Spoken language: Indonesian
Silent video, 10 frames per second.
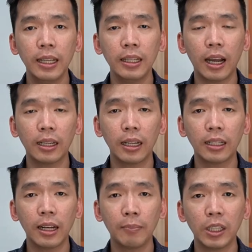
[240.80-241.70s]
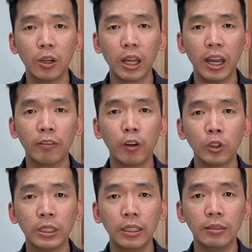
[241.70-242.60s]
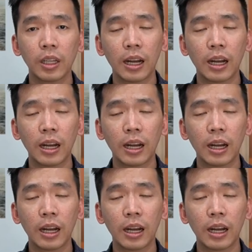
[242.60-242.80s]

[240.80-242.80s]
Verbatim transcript: link yang ada dalam teori evolusi.